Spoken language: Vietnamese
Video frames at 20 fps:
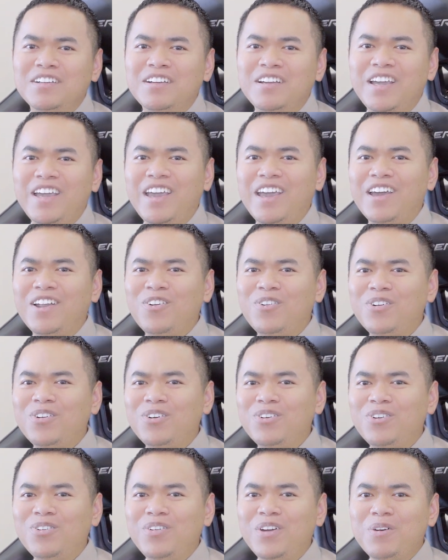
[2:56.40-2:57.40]
nghe
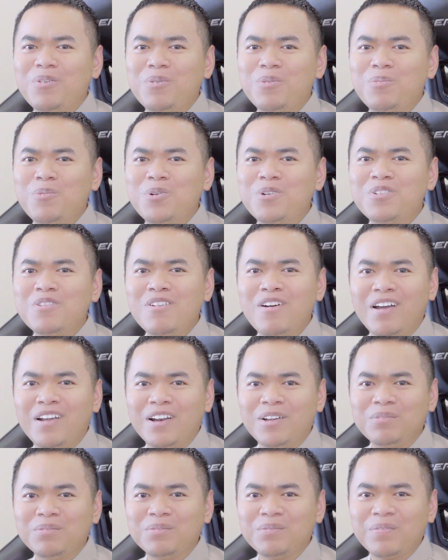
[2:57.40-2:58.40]
nó có vẻ buồn cười
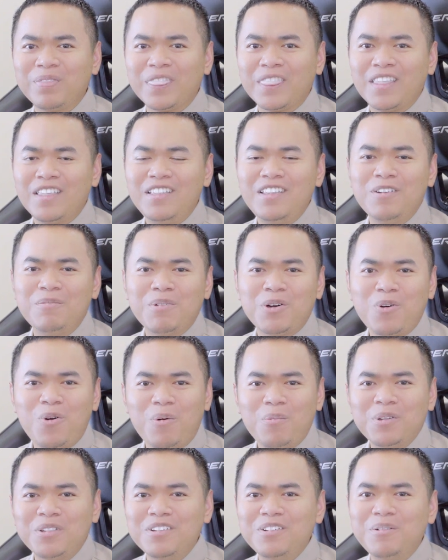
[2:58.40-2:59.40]
lắm. Nhưng mà có
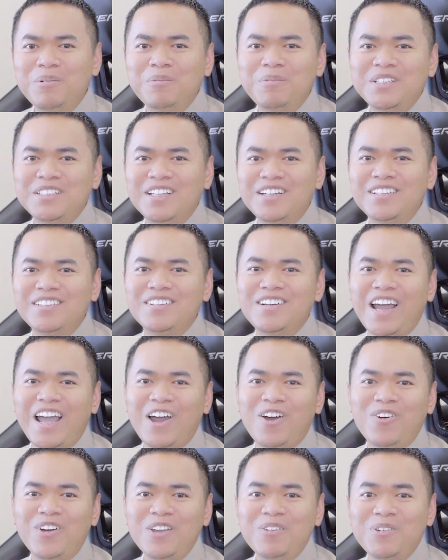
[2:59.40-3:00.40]
một thứ mà mình rất là tự
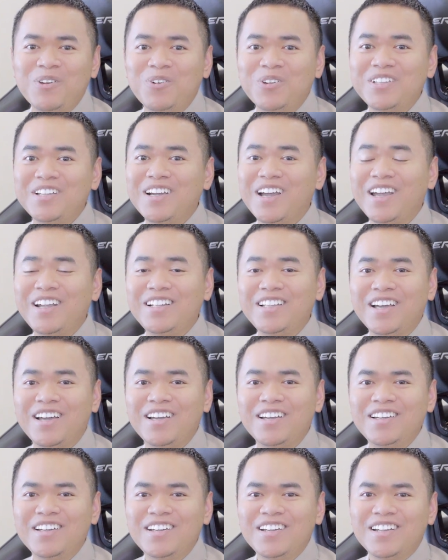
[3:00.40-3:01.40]
hào khi mình có tiếng Anh nha.